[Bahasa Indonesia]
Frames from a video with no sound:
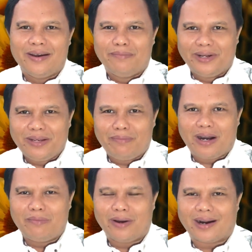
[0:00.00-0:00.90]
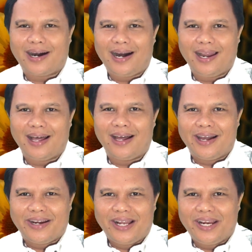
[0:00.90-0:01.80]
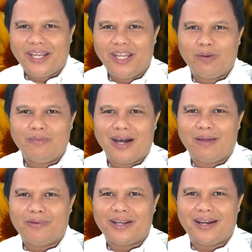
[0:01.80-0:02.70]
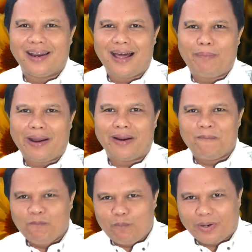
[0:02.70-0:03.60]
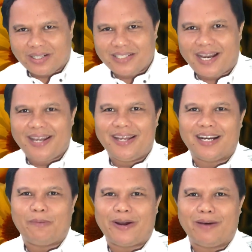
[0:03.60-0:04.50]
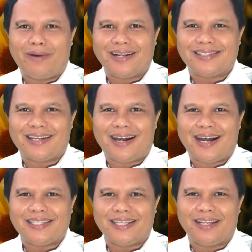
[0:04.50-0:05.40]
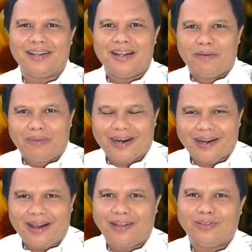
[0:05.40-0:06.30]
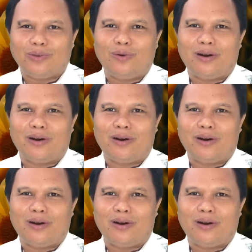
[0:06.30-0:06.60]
menyembah berhala dan hidup dalam kegelapan, percaya kepada bangsa asing, bergantung